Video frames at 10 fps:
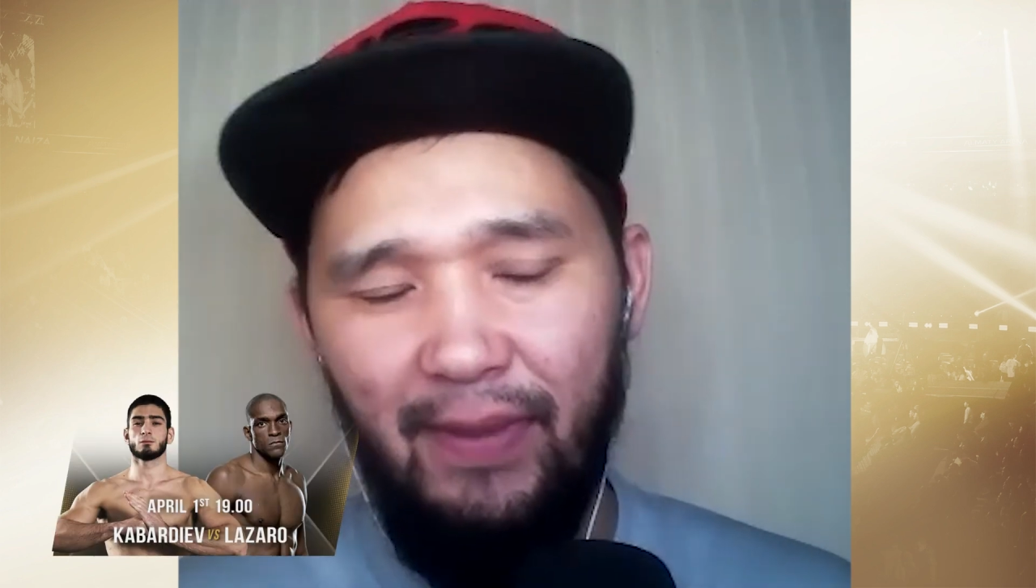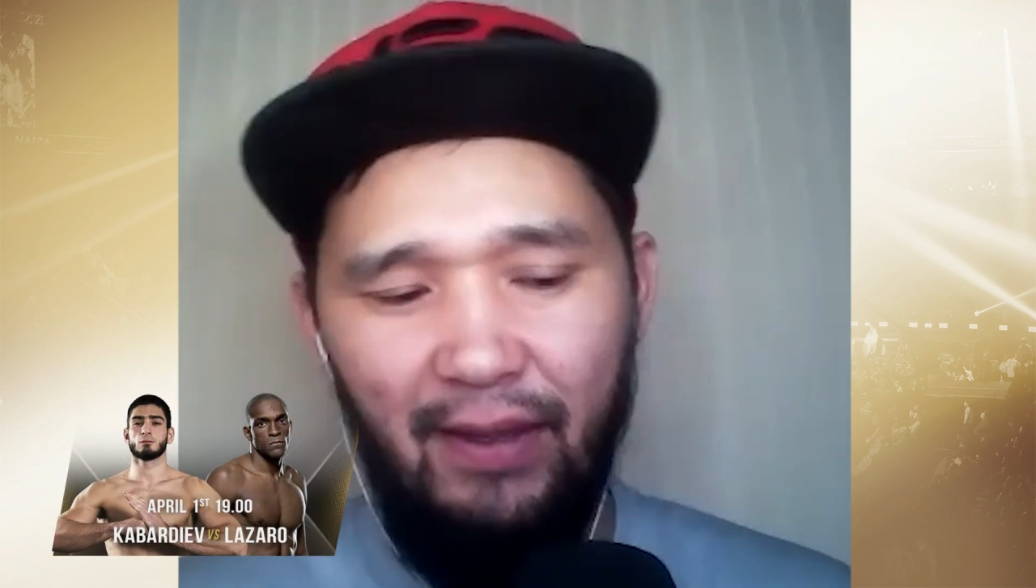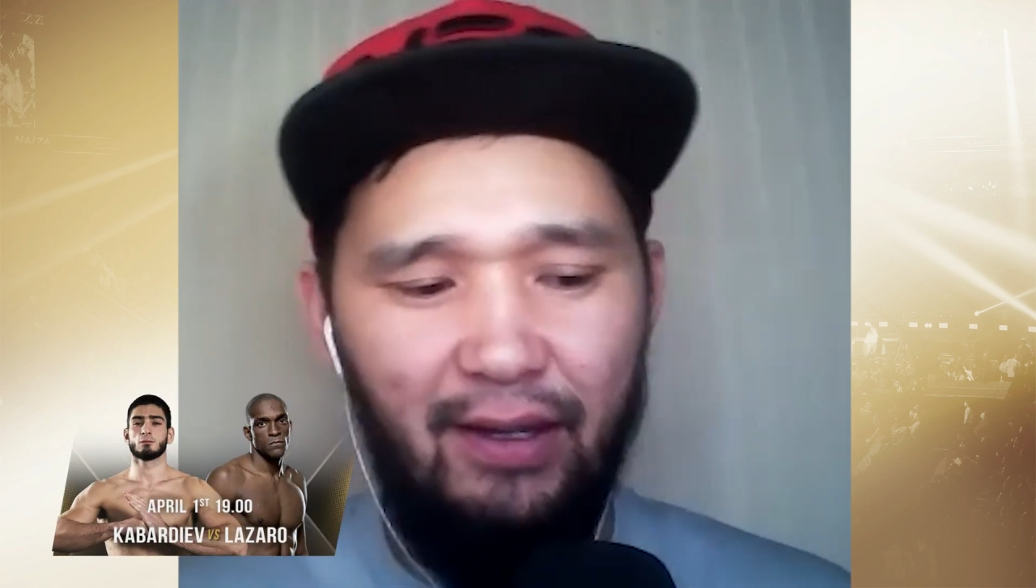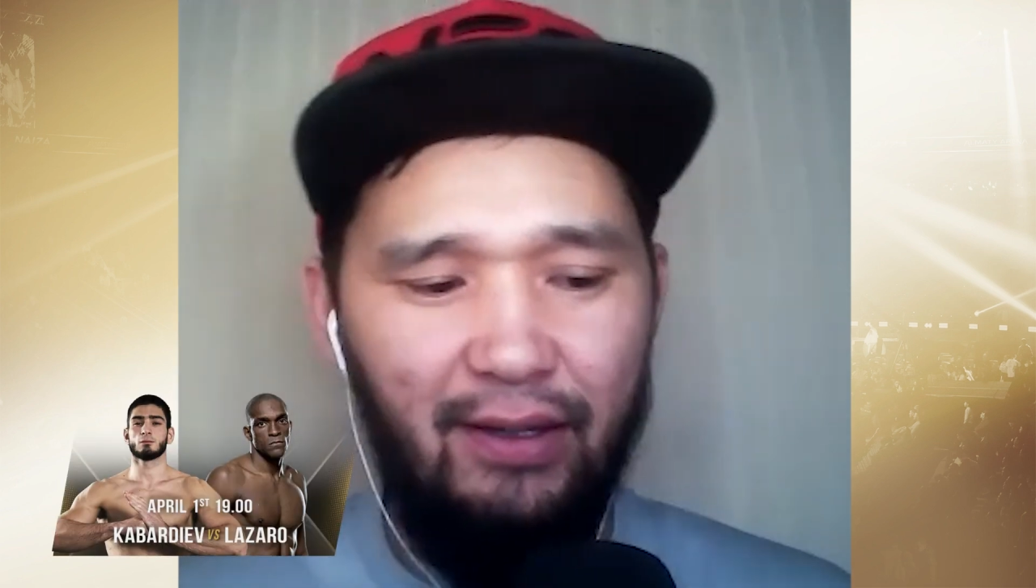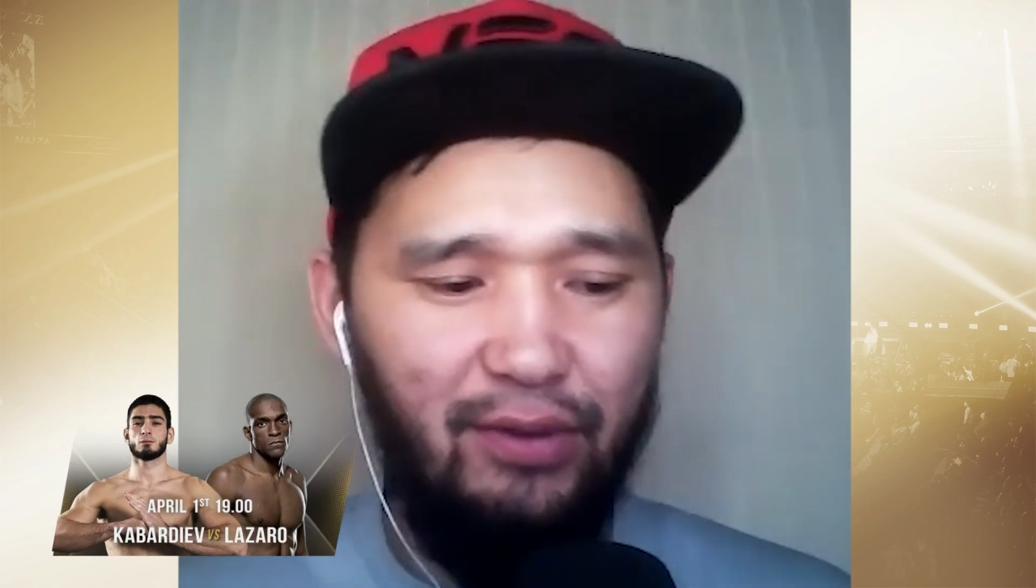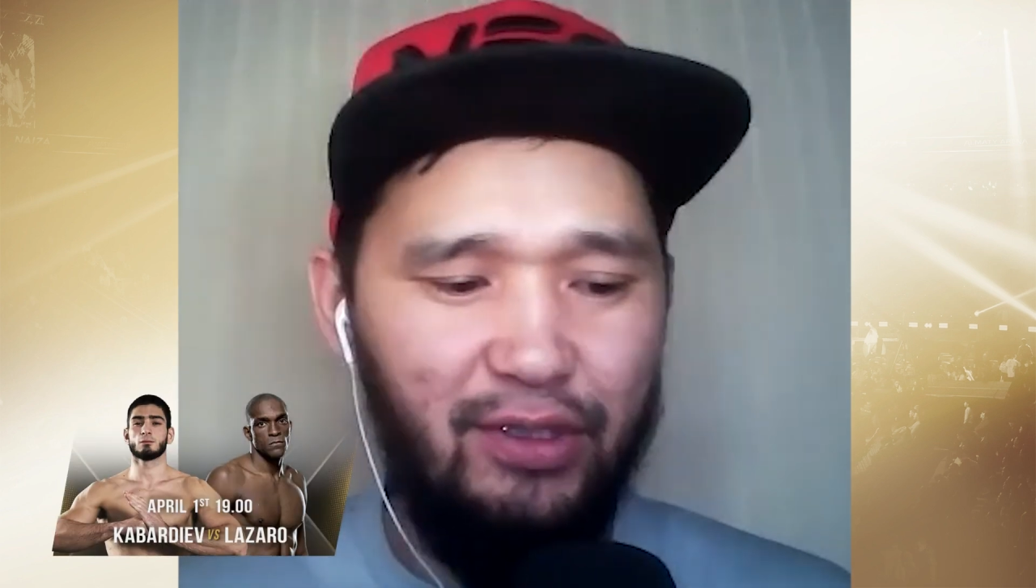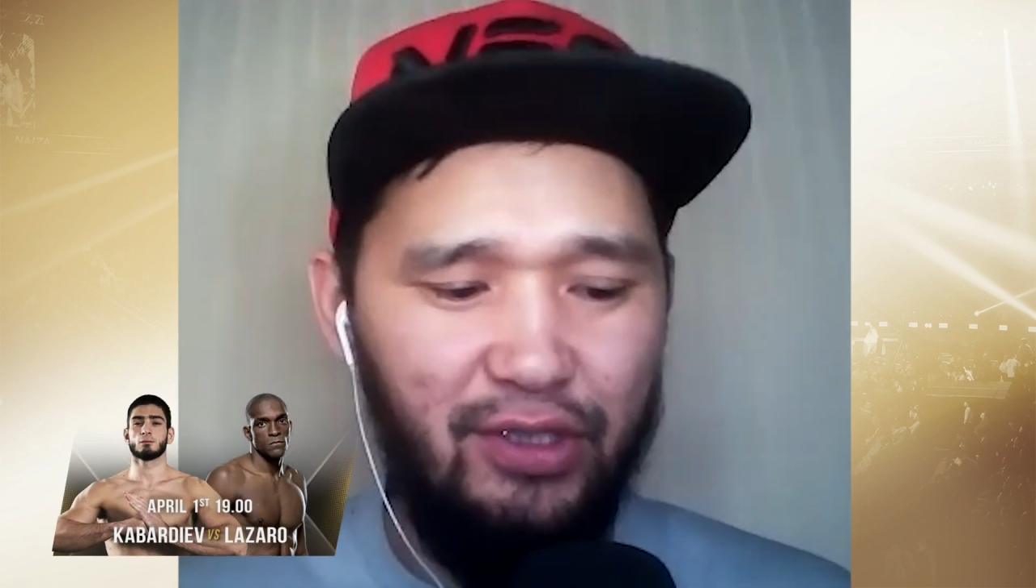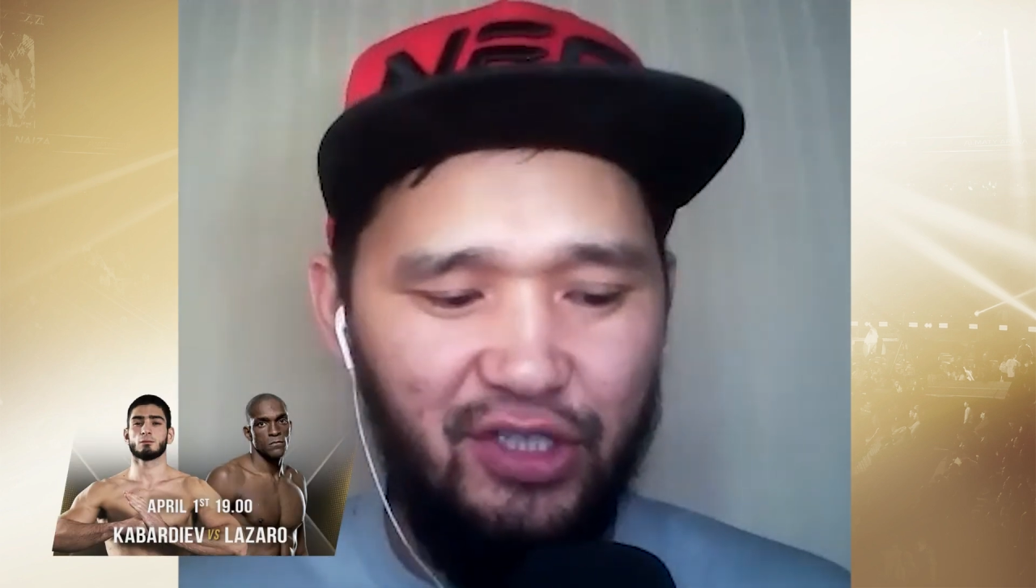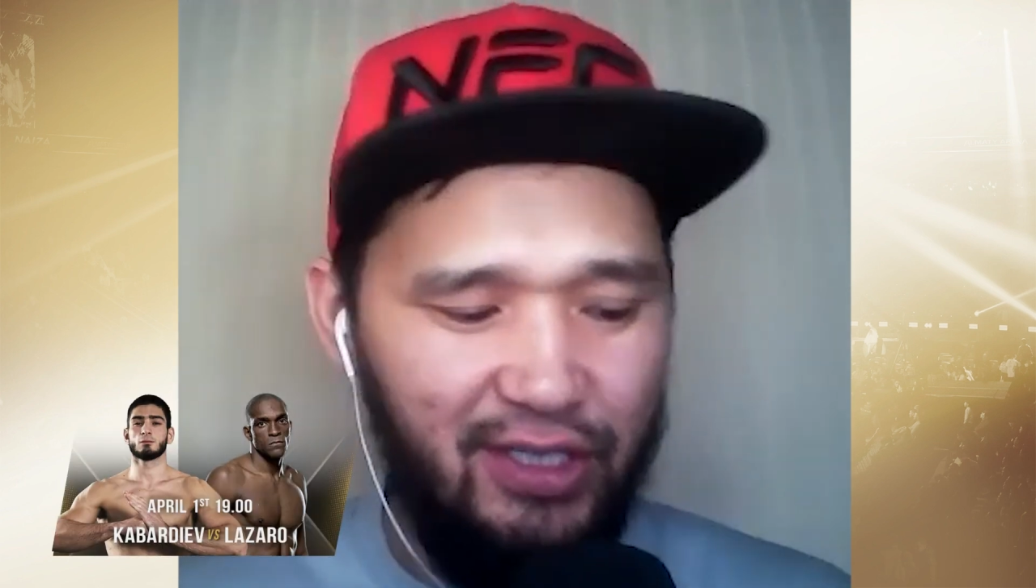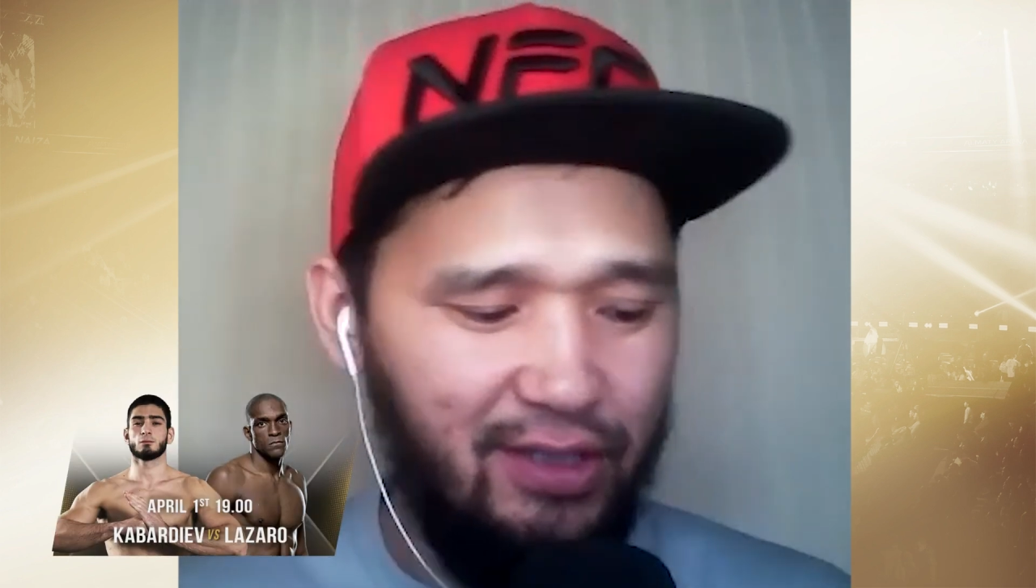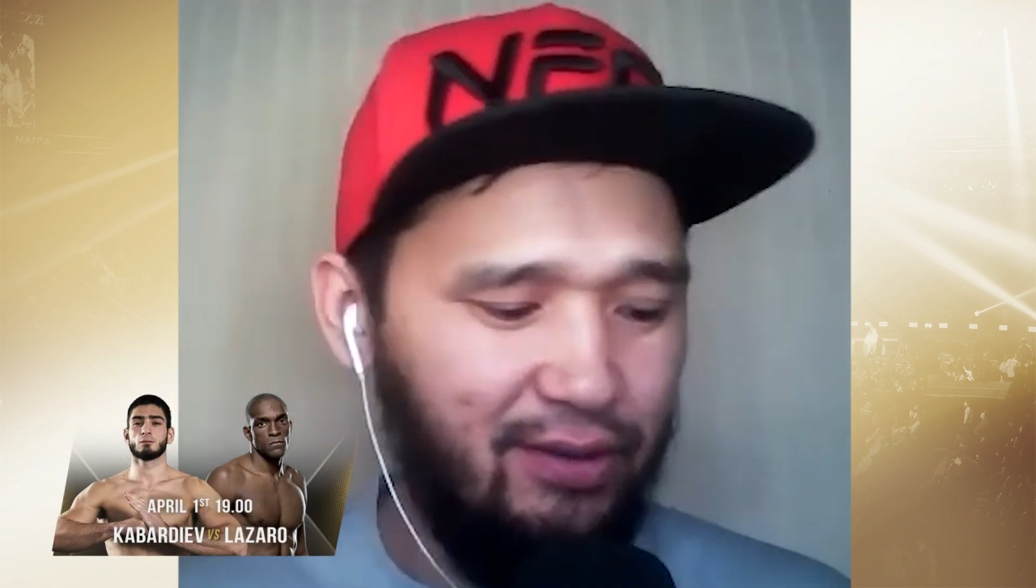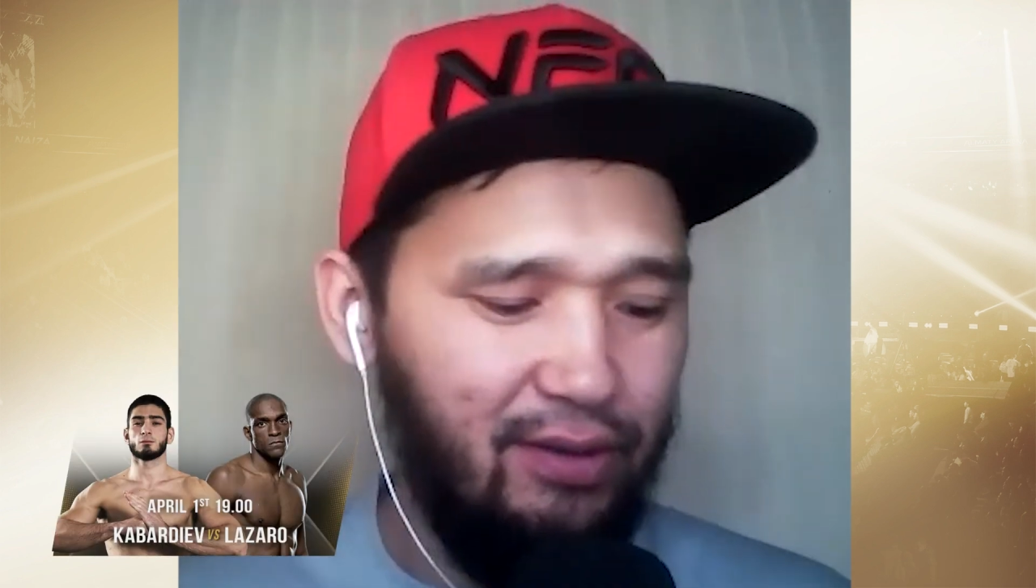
Да, у нас же часто